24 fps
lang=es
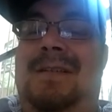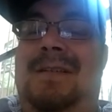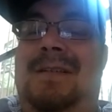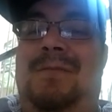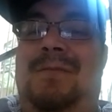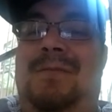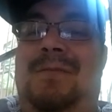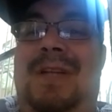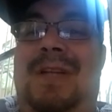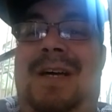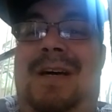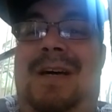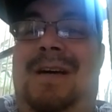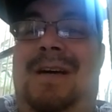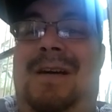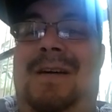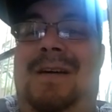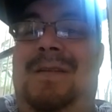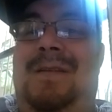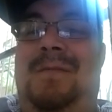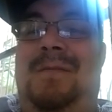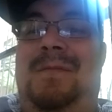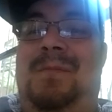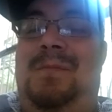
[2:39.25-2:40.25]

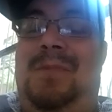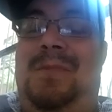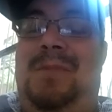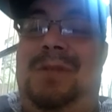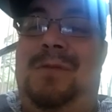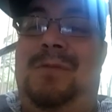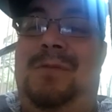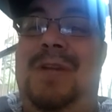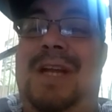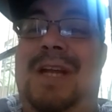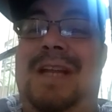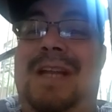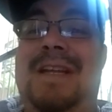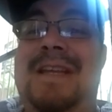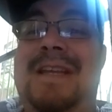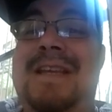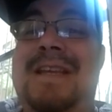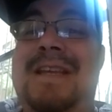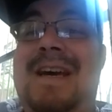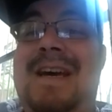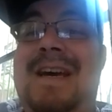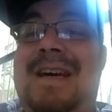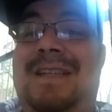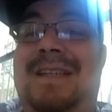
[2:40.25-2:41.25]
una, bueno, una
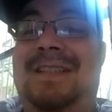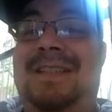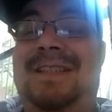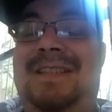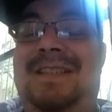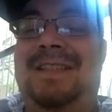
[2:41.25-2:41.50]
niña